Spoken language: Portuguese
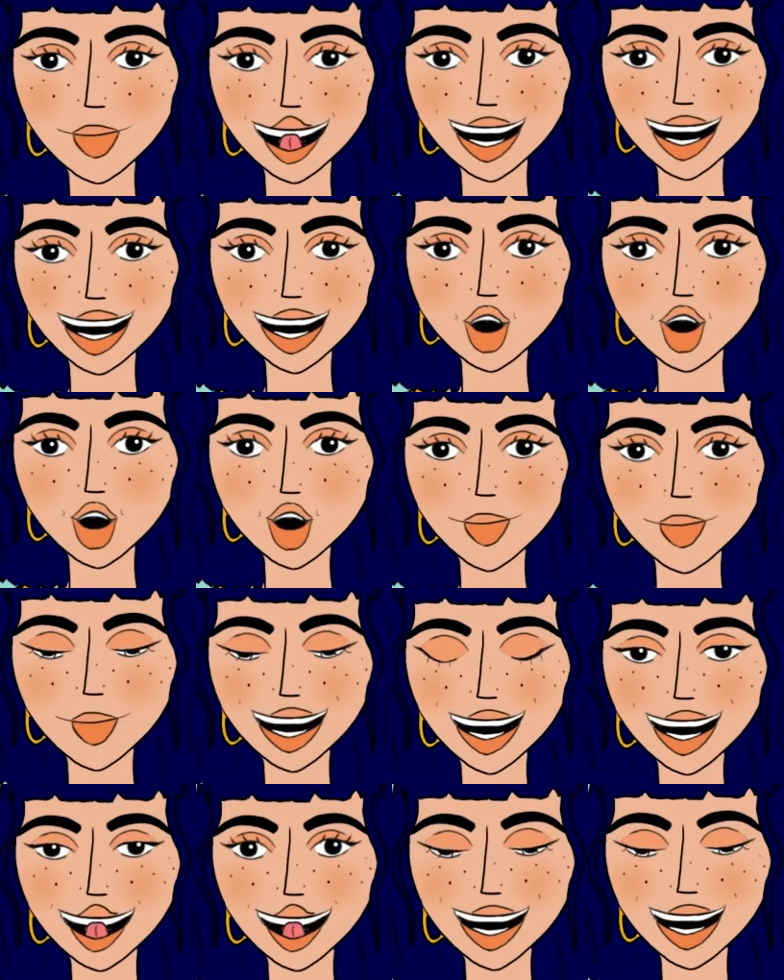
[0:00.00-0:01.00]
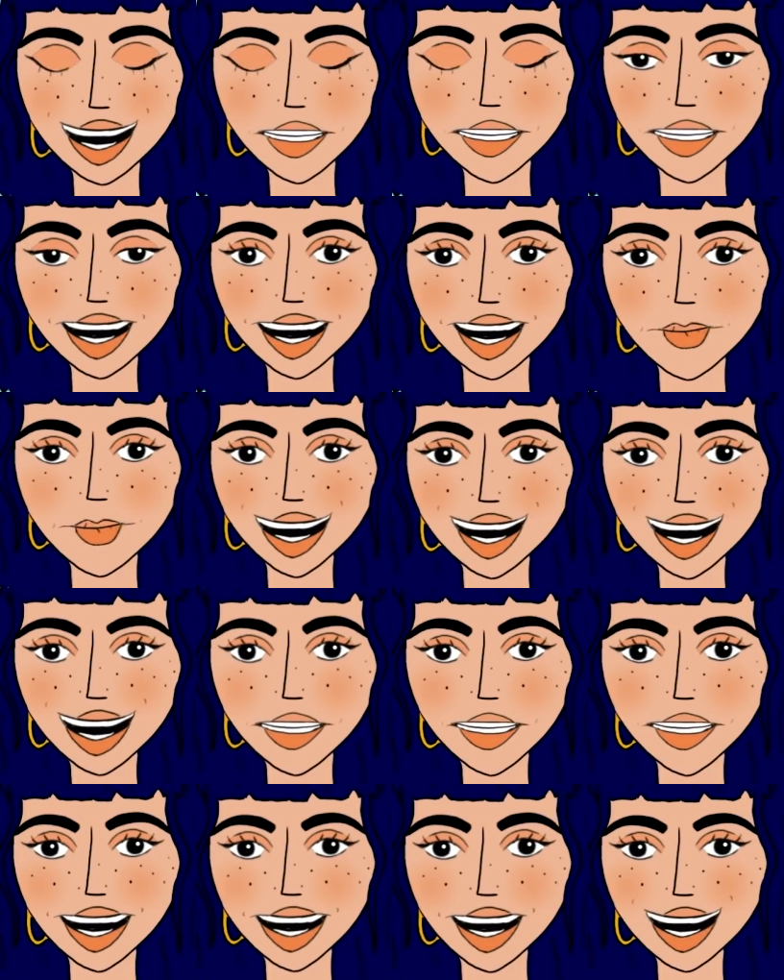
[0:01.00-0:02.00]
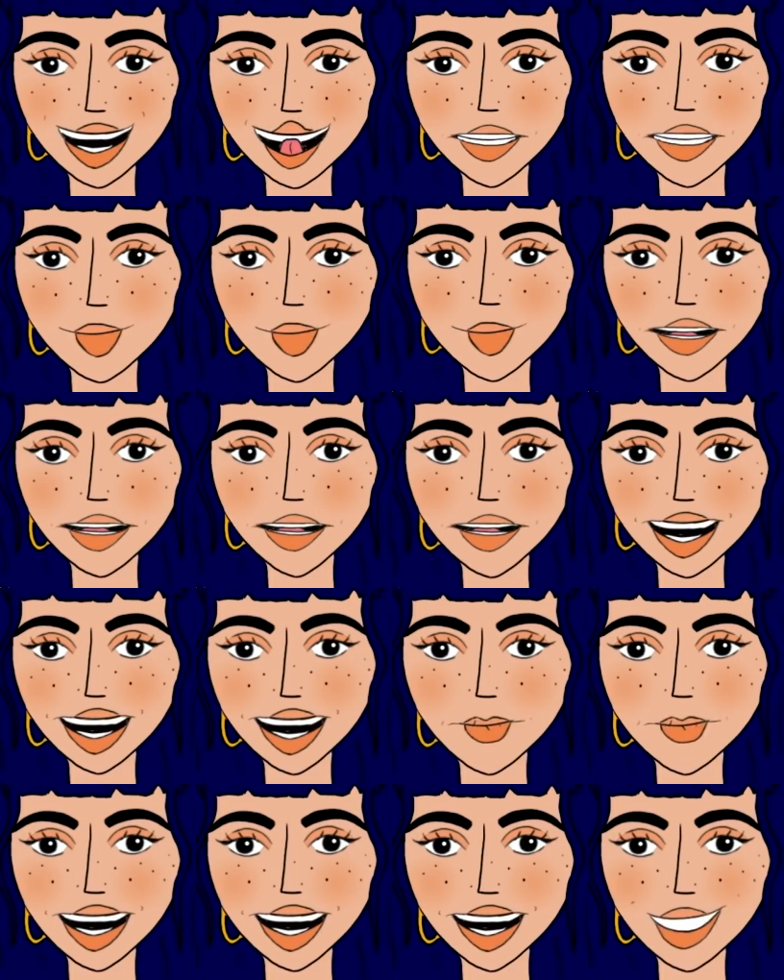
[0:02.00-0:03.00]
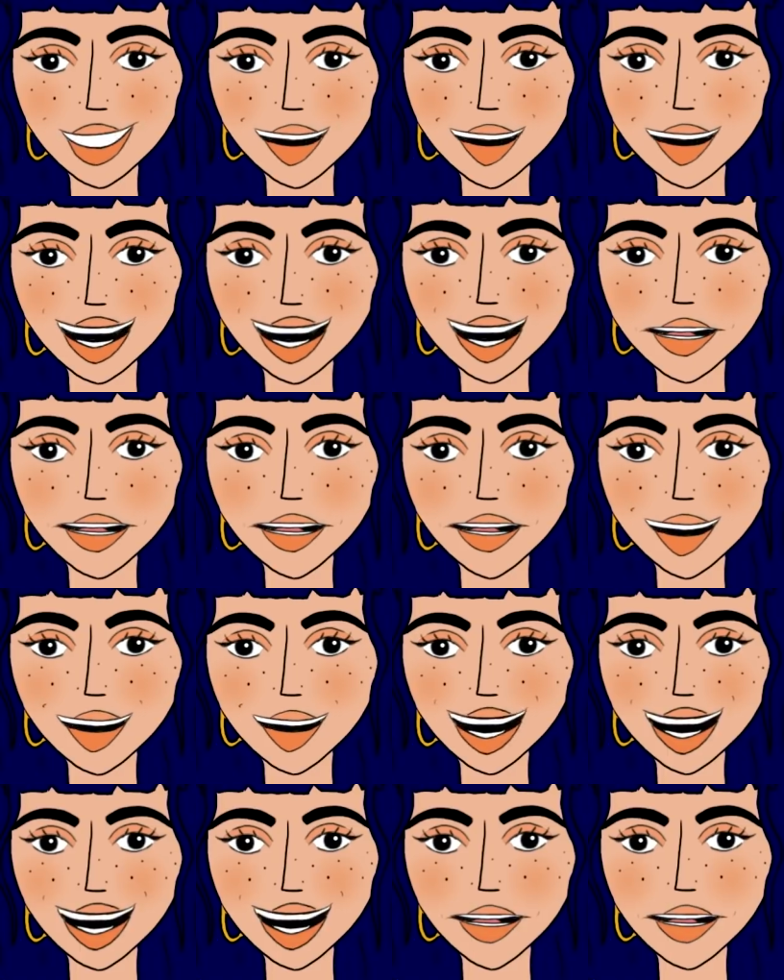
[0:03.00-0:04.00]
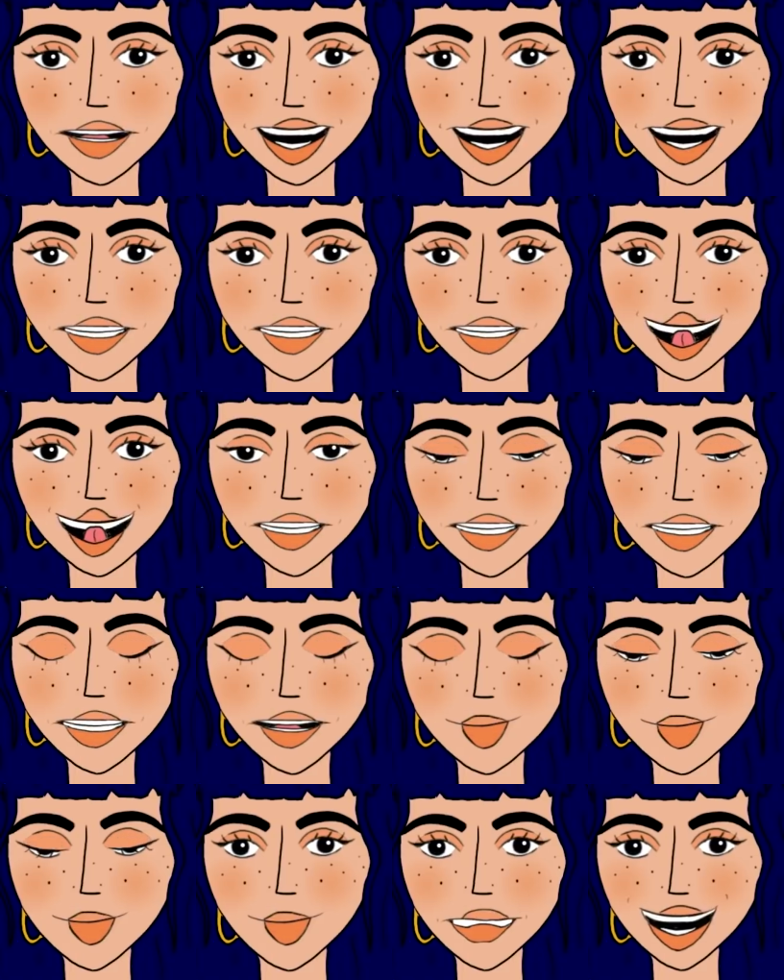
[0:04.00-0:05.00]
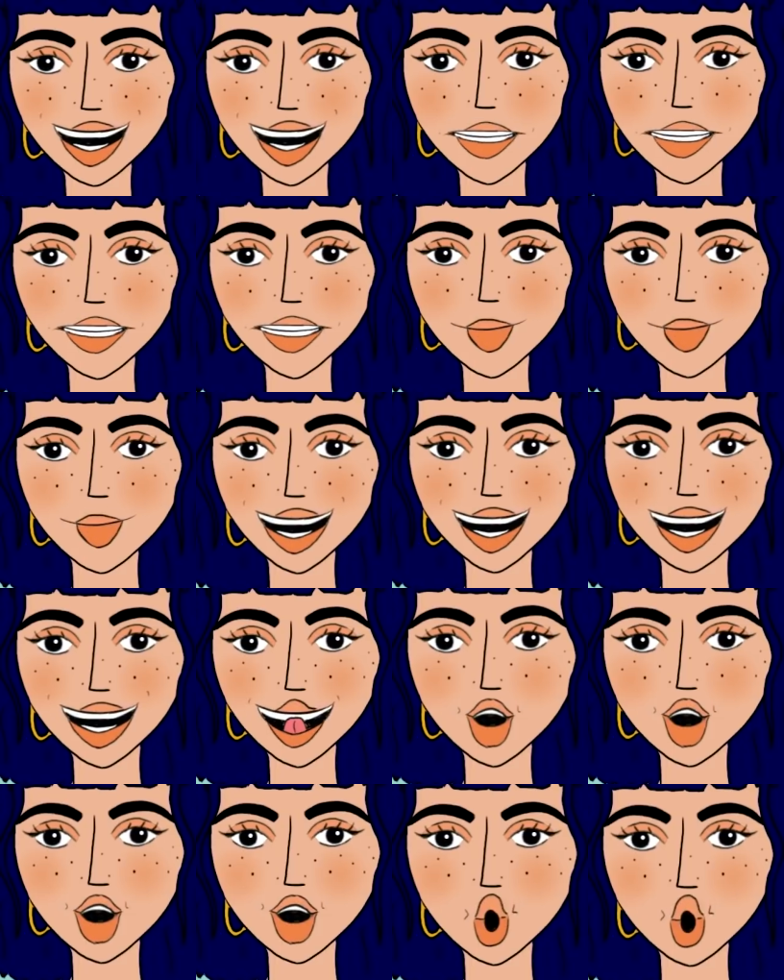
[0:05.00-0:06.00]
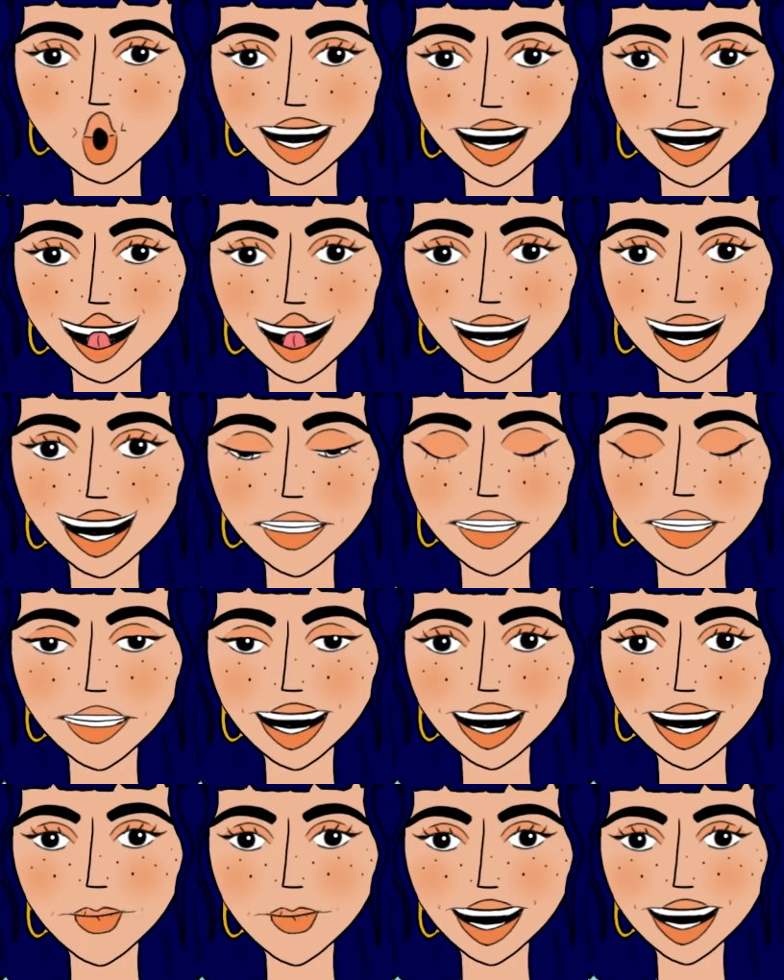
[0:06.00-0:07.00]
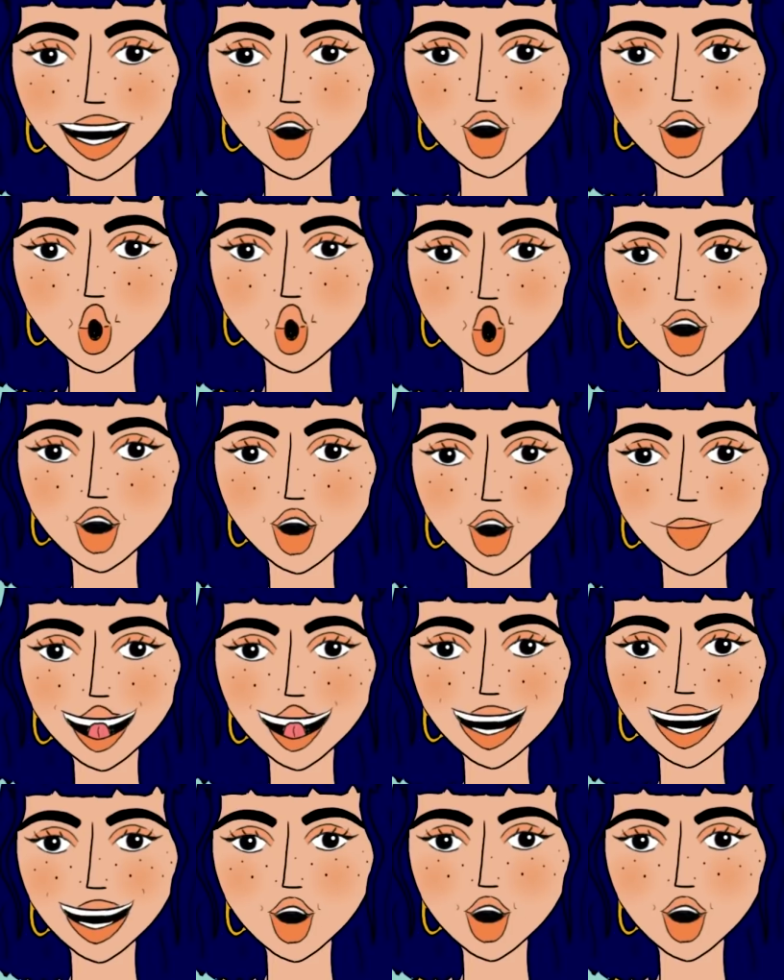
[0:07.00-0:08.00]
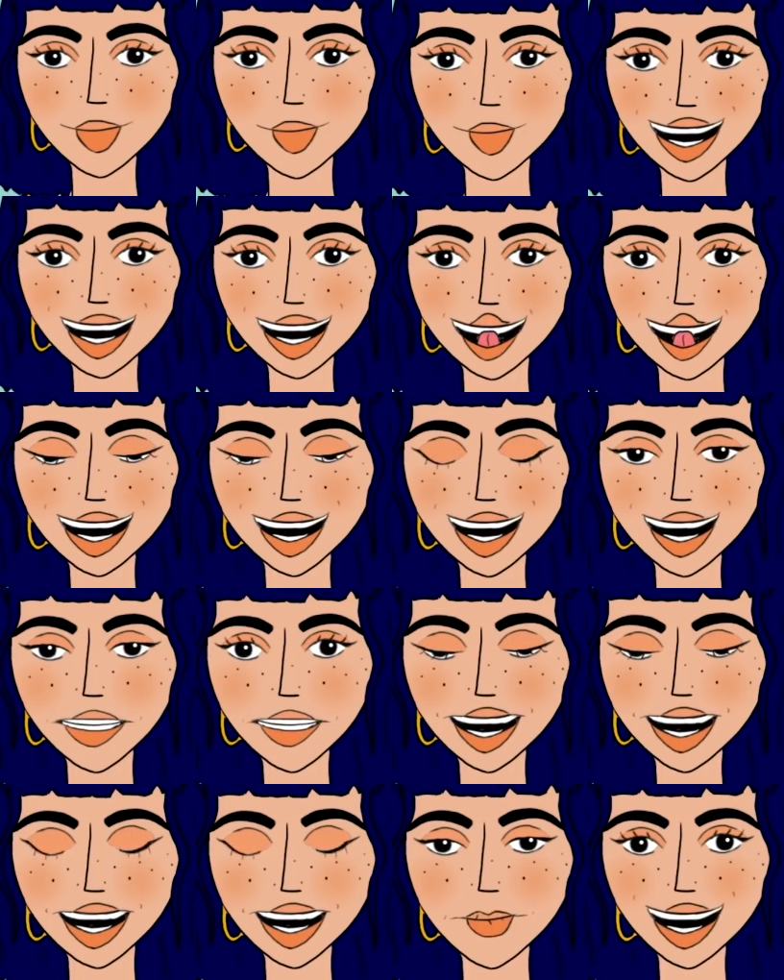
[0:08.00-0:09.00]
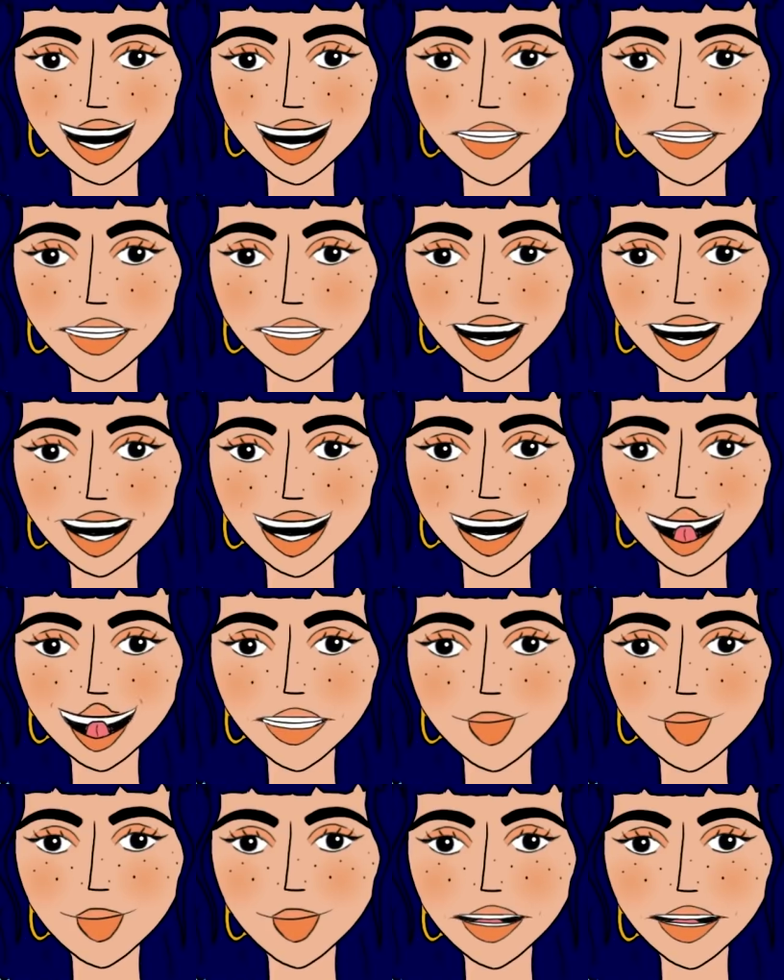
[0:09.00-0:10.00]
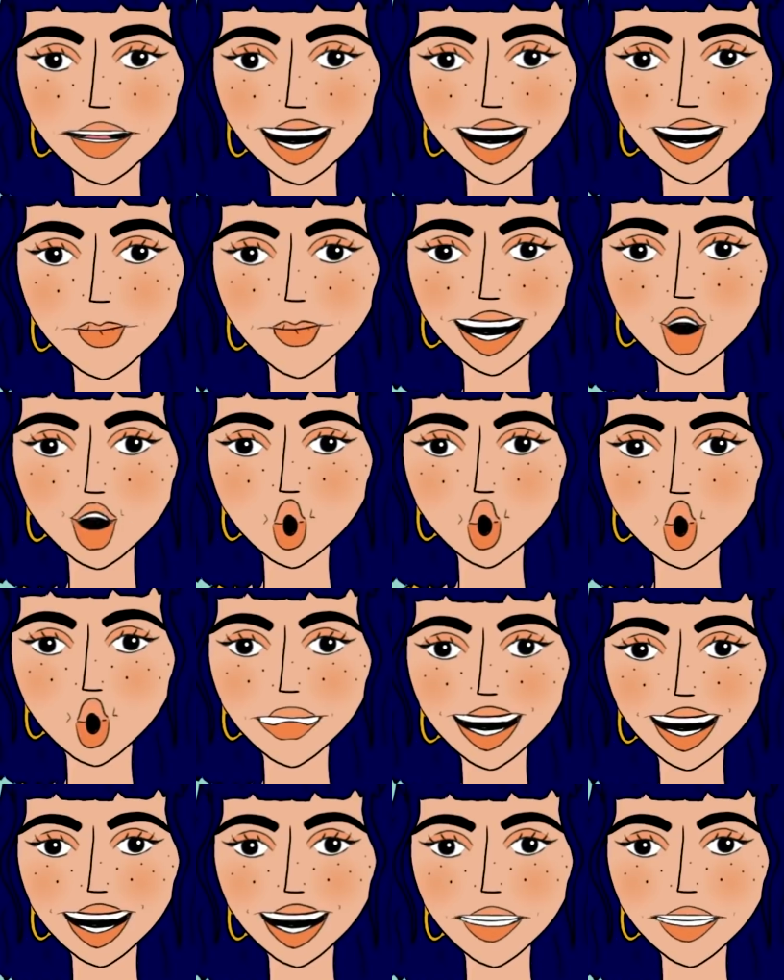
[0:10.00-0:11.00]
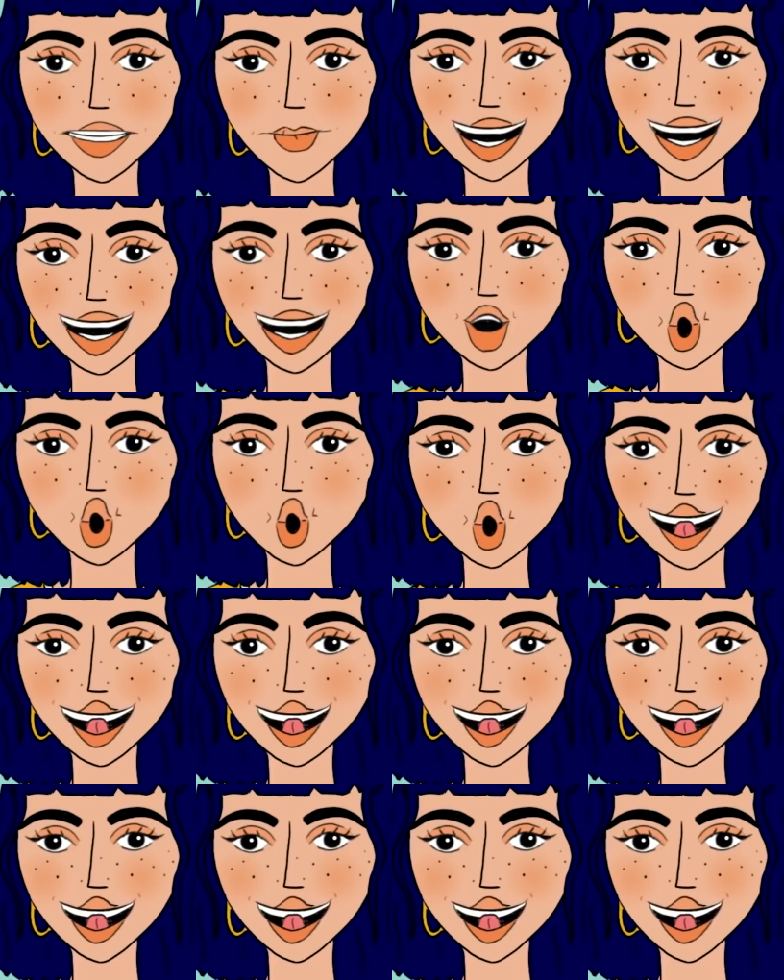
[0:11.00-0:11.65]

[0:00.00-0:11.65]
eu tenho muito, sempre tive muito medo a introduzir. Uh, eh, eu acho que também já falei com vocês uh, sobre isto num episódio qualquer aqui do podcast. Tenho muito medo de introduzir, por exemplo, biberons